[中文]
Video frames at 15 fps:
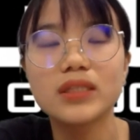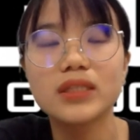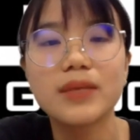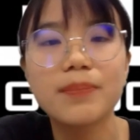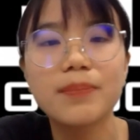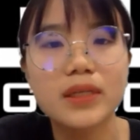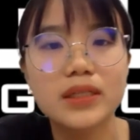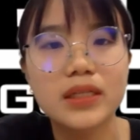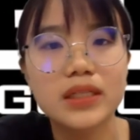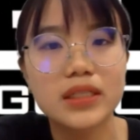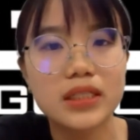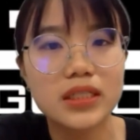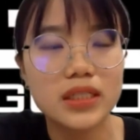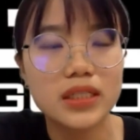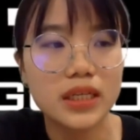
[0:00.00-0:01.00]
自己本身
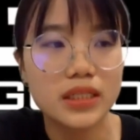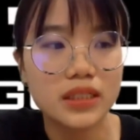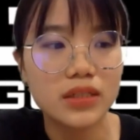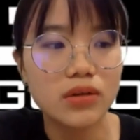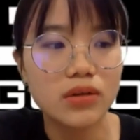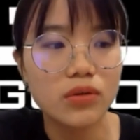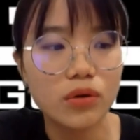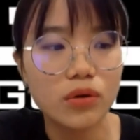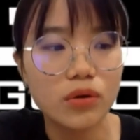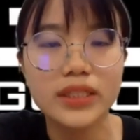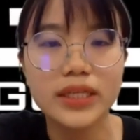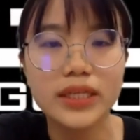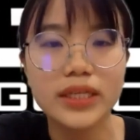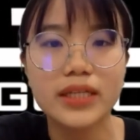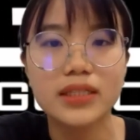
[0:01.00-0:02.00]
其实也是有用
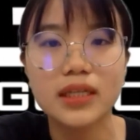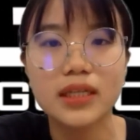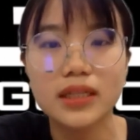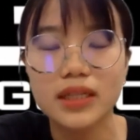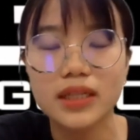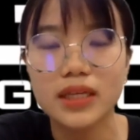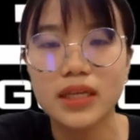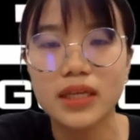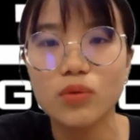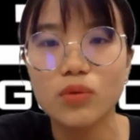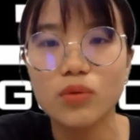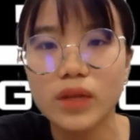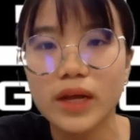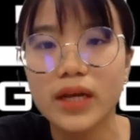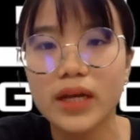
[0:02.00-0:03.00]
一些身体
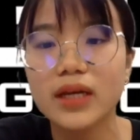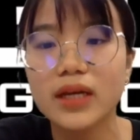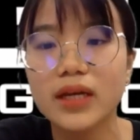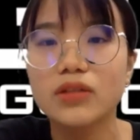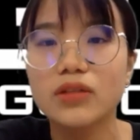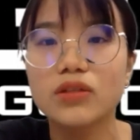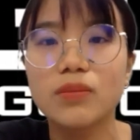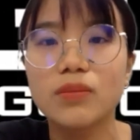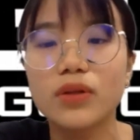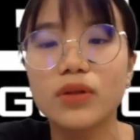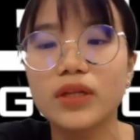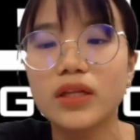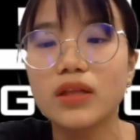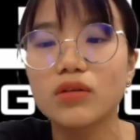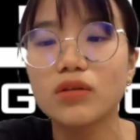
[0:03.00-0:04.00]
乳啦，就是
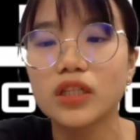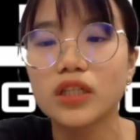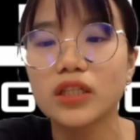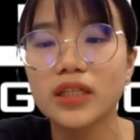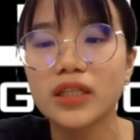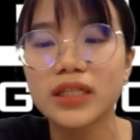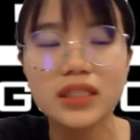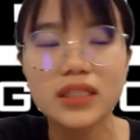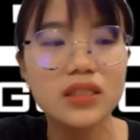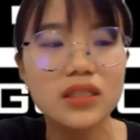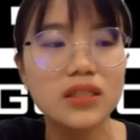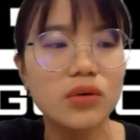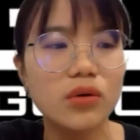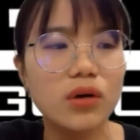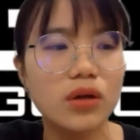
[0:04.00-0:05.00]
body lotion，但
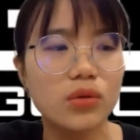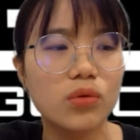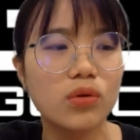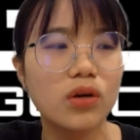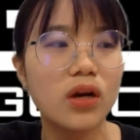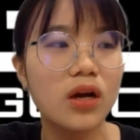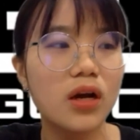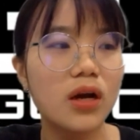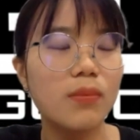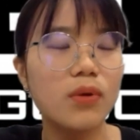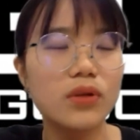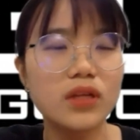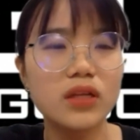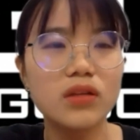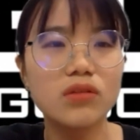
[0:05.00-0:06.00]
是有很多
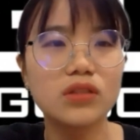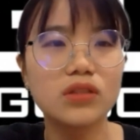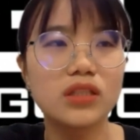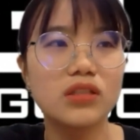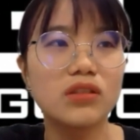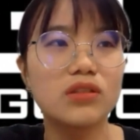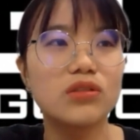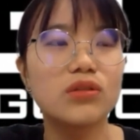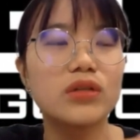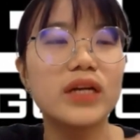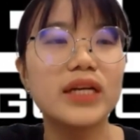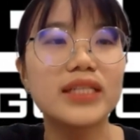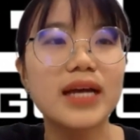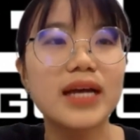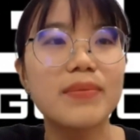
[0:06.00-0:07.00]
body lotion 哦，虽
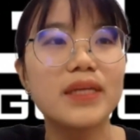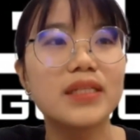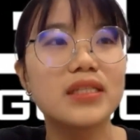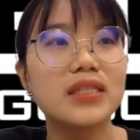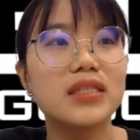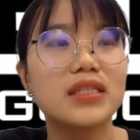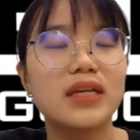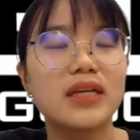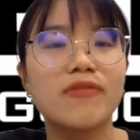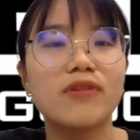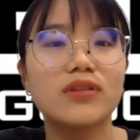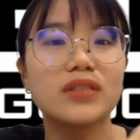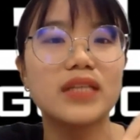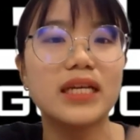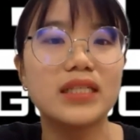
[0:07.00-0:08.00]
然上面是写 for
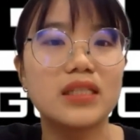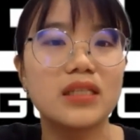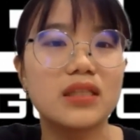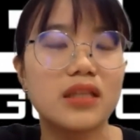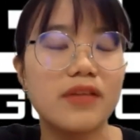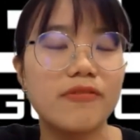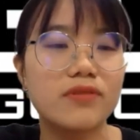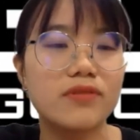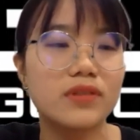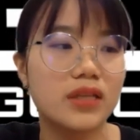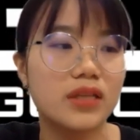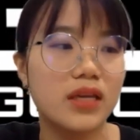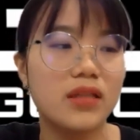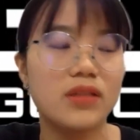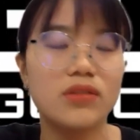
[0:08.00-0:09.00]
sensitive
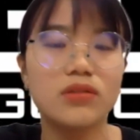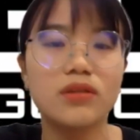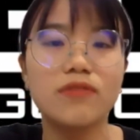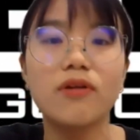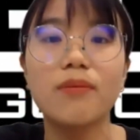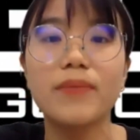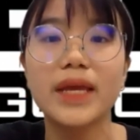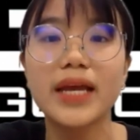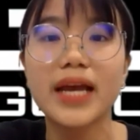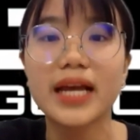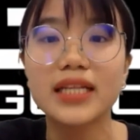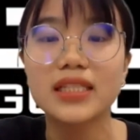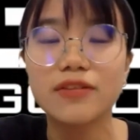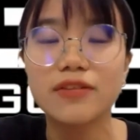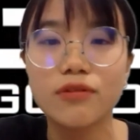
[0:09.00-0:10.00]
skin，就是 for 敏
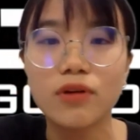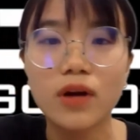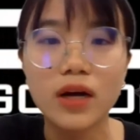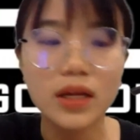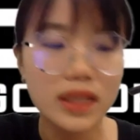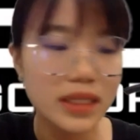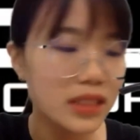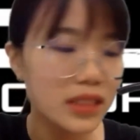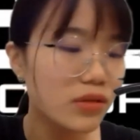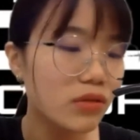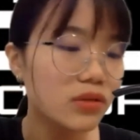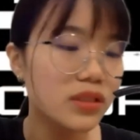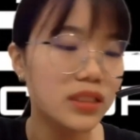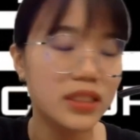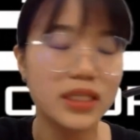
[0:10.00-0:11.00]
感肌肤，但是
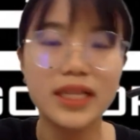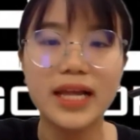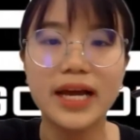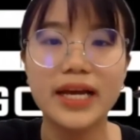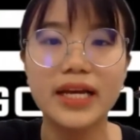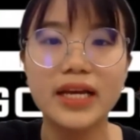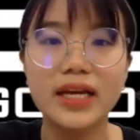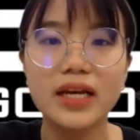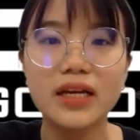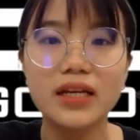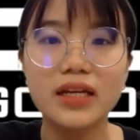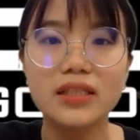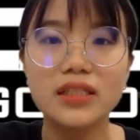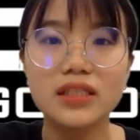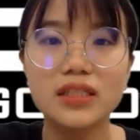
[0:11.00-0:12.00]
用起来
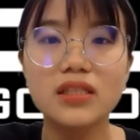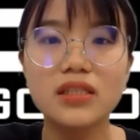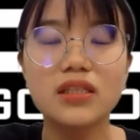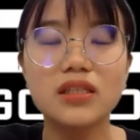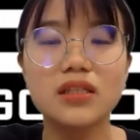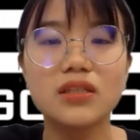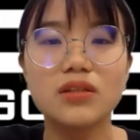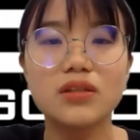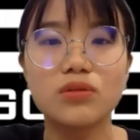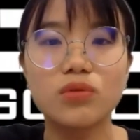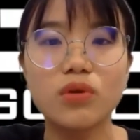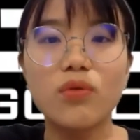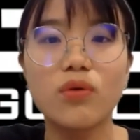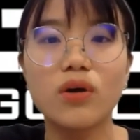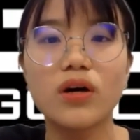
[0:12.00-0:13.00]
其实
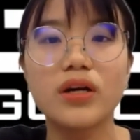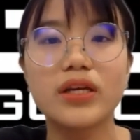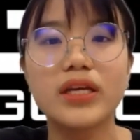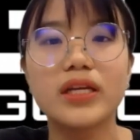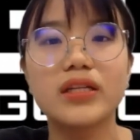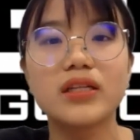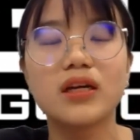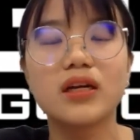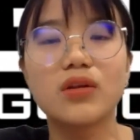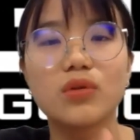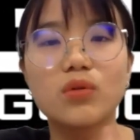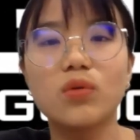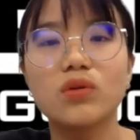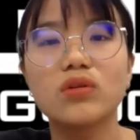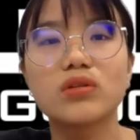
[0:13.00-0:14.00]
对我而言，很
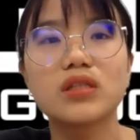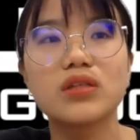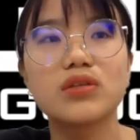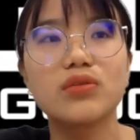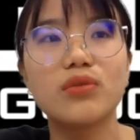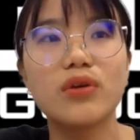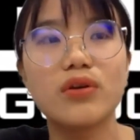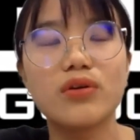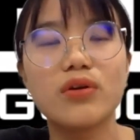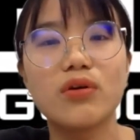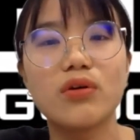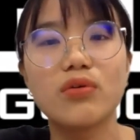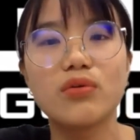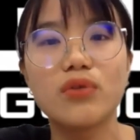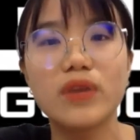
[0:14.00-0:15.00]
多都是越
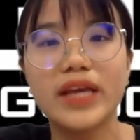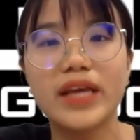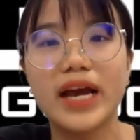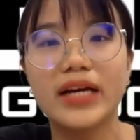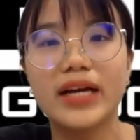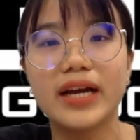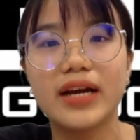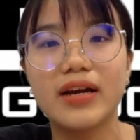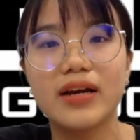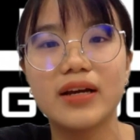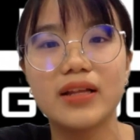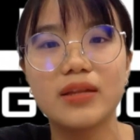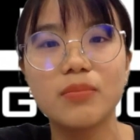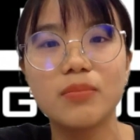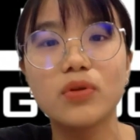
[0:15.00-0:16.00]
用越痒啦。
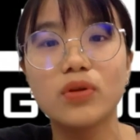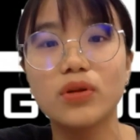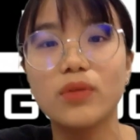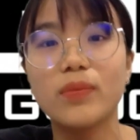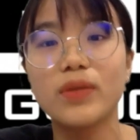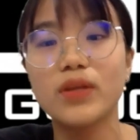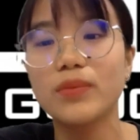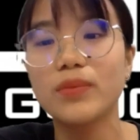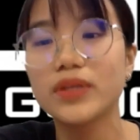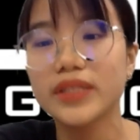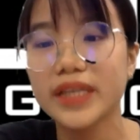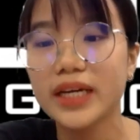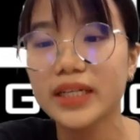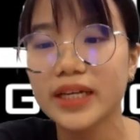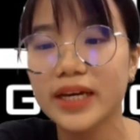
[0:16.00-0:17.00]
不懂你们有没有这
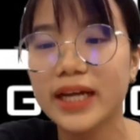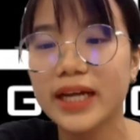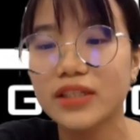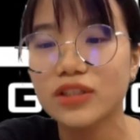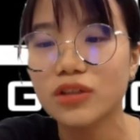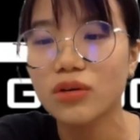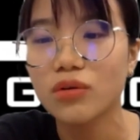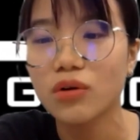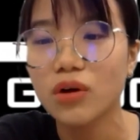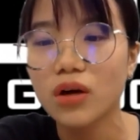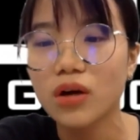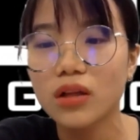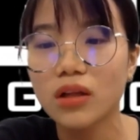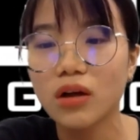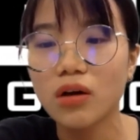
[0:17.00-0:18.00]
样的感受？
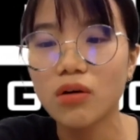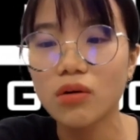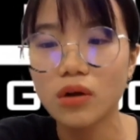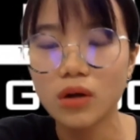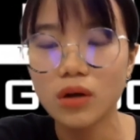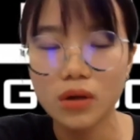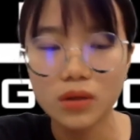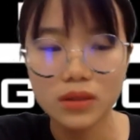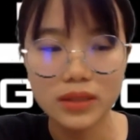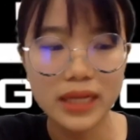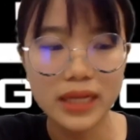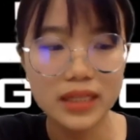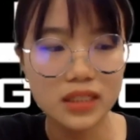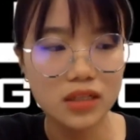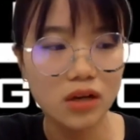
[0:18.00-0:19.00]
然后
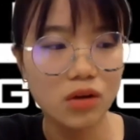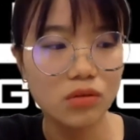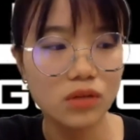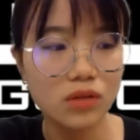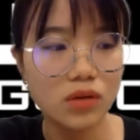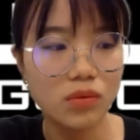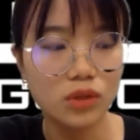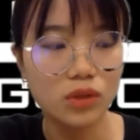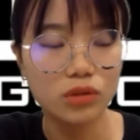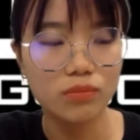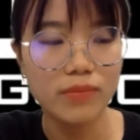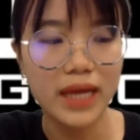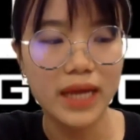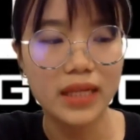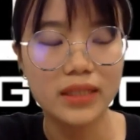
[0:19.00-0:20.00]
当时候呢，我就
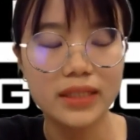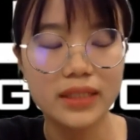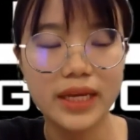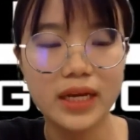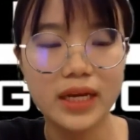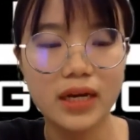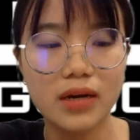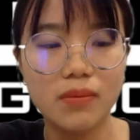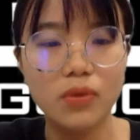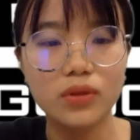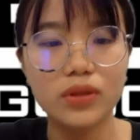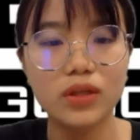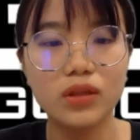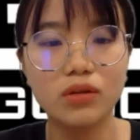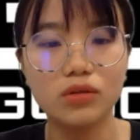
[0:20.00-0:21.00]
买了这个
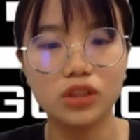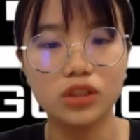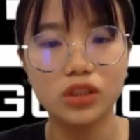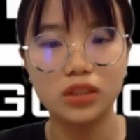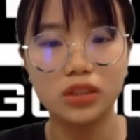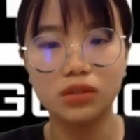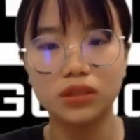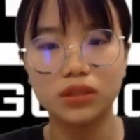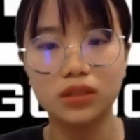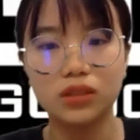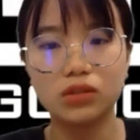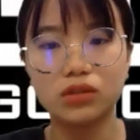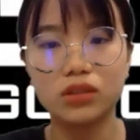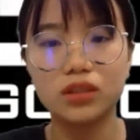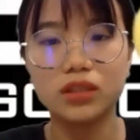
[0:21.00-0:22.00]
body lotion，就是
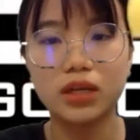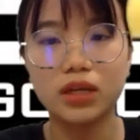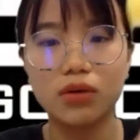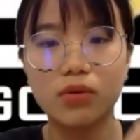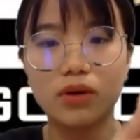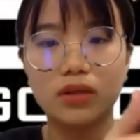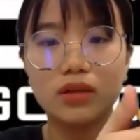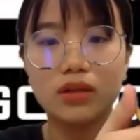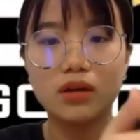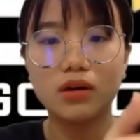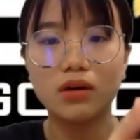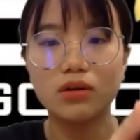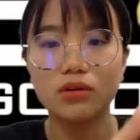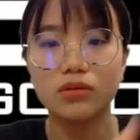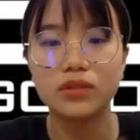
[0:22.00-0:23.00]
就是这一款
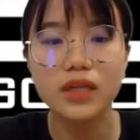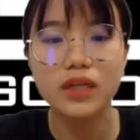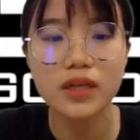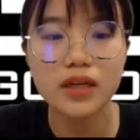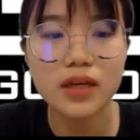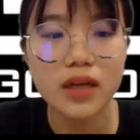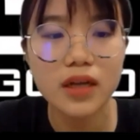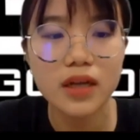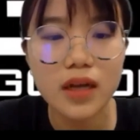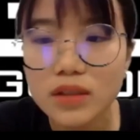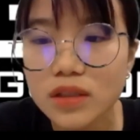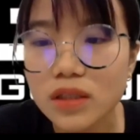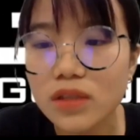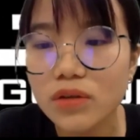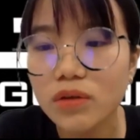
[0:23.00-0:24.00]
哦，有这个，
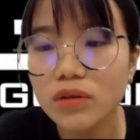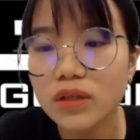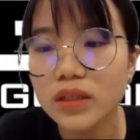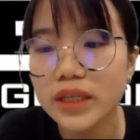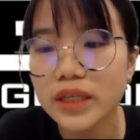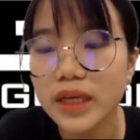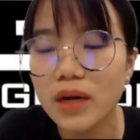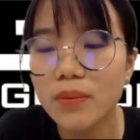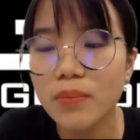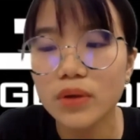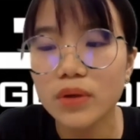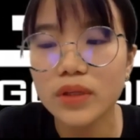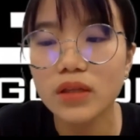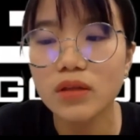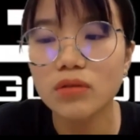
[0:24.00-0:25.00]
就是用了这个
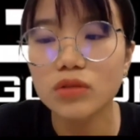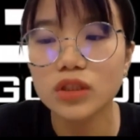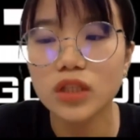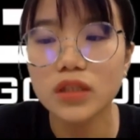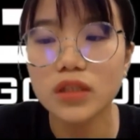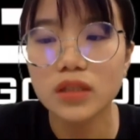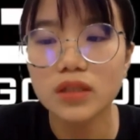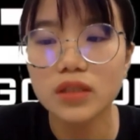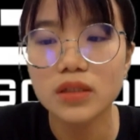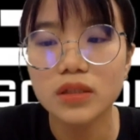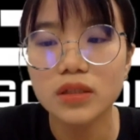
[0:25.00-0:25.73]
body lotion，